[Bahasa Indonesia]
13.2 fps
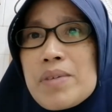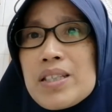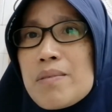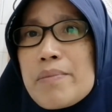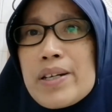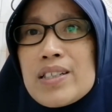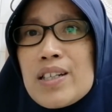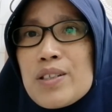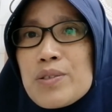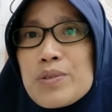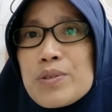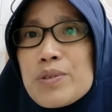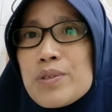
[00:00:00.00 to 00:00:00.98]

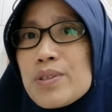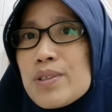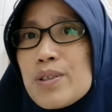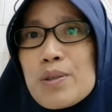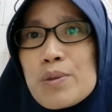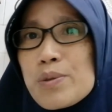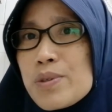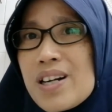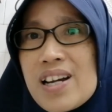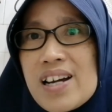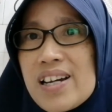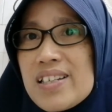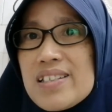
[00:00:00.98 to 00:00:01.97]
teman-temannya itu oh
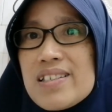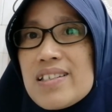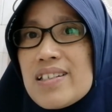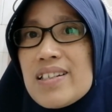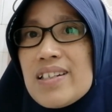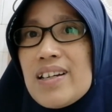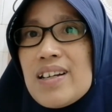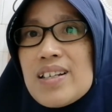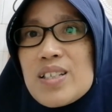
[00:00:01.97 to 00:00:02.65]
nice